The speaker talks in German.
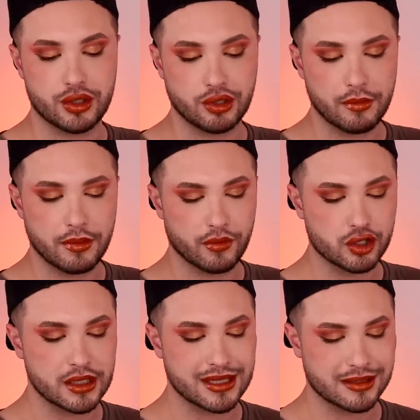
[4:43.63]
Ich könnte mir
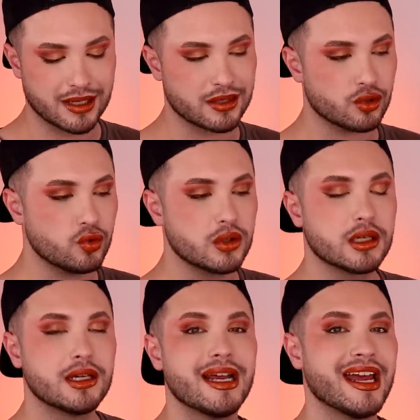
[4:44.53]
vorstellen, dass das eine
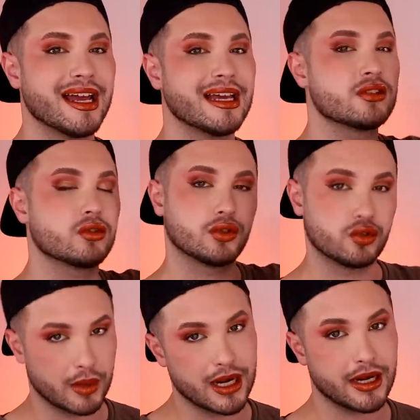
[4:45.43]
gute Ergänzung
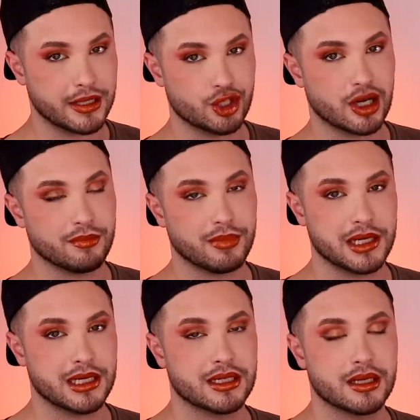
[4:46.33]
zu meiner
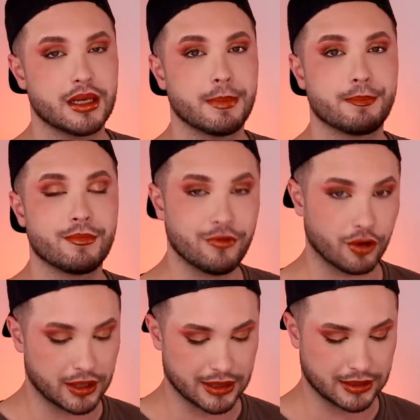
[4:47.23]
Lidschattenpalette ähm,
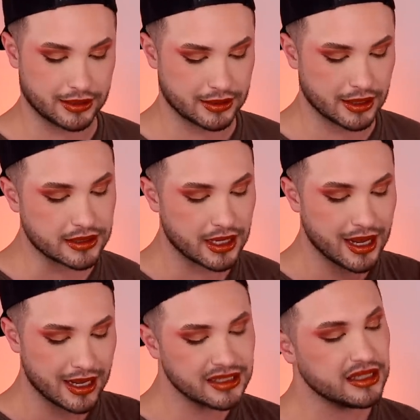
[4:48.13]
von Catrice ist.
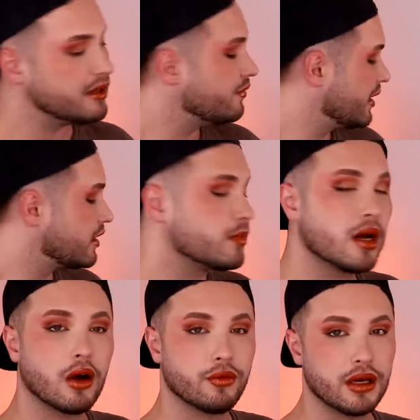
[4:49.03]
Die werde ich
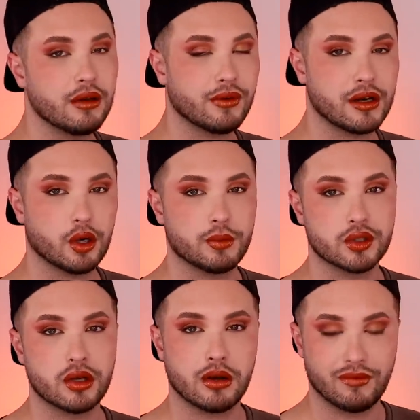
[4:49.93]
mir auf jeden Fall noch
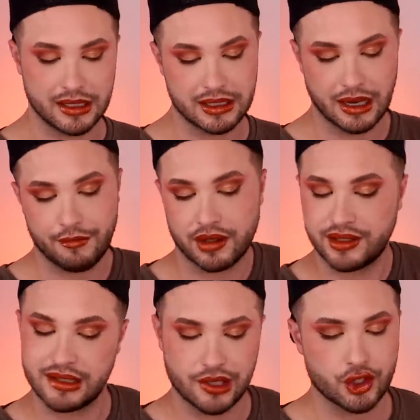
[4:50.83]
besorgen, weil ich die einfach
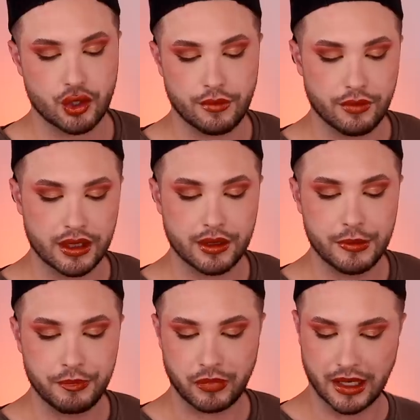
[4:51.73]
sehr, sehr schön finde
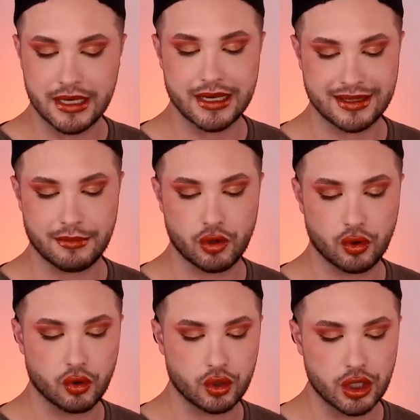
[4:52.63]
in der
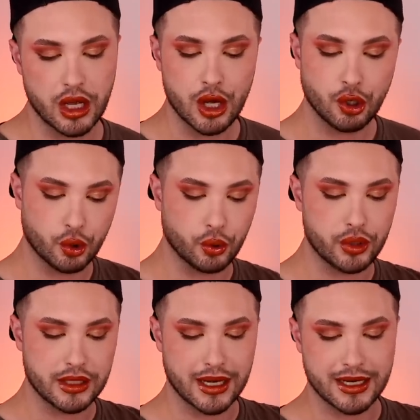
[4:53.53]
Sammlung und
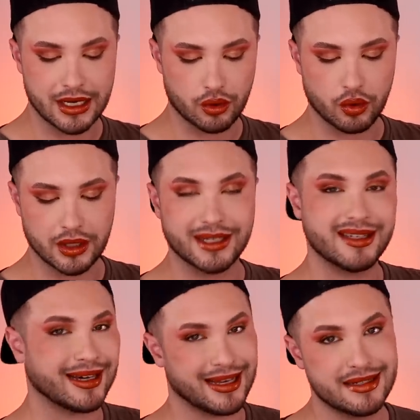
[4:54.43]
Grün ja in der
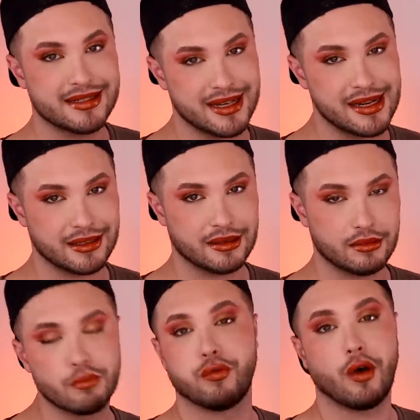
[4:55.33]
Drogerie recht
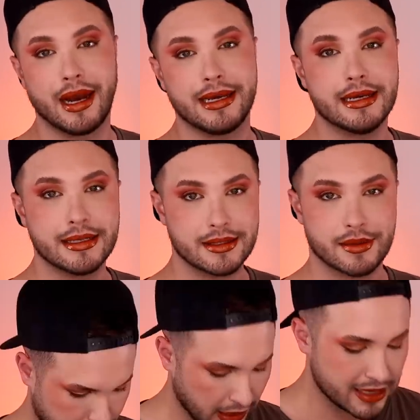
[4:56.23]
selten vorhanden ist.
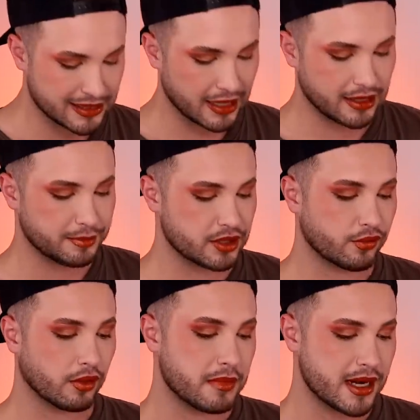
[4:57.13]
Dann gibt es
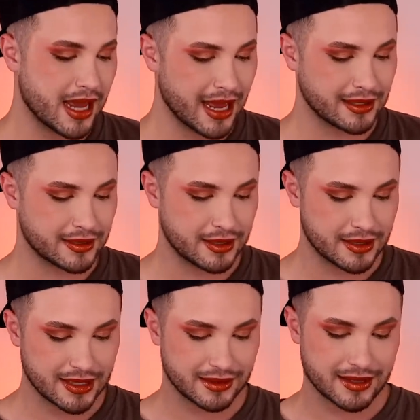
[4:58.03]
von
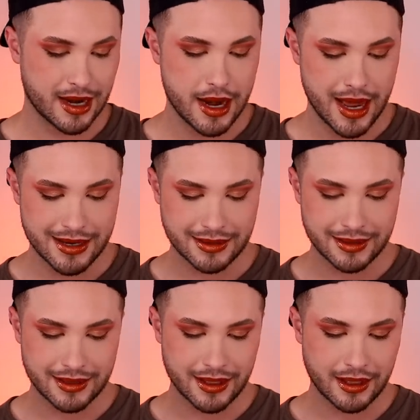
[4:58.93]
Manhattan das
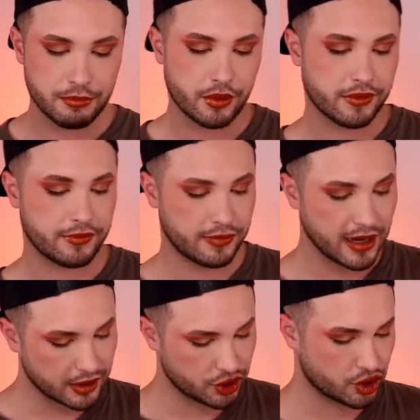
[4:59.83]
Lasting
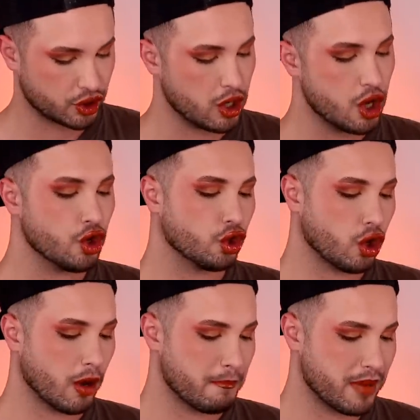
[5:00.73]
Perfection
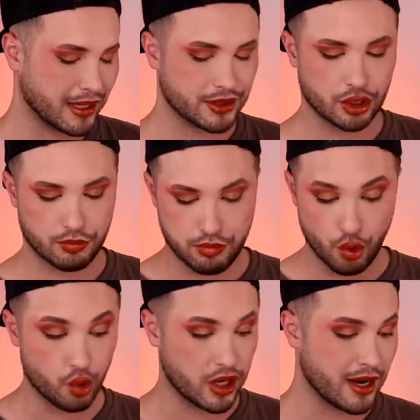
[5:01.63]
Kompakt
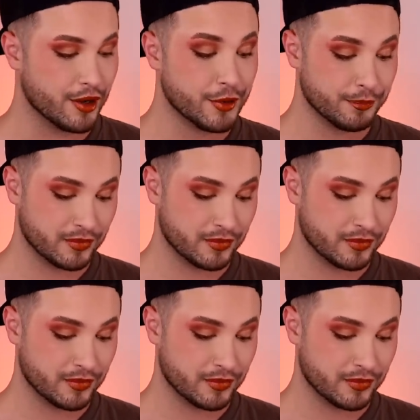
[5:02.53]
Puder.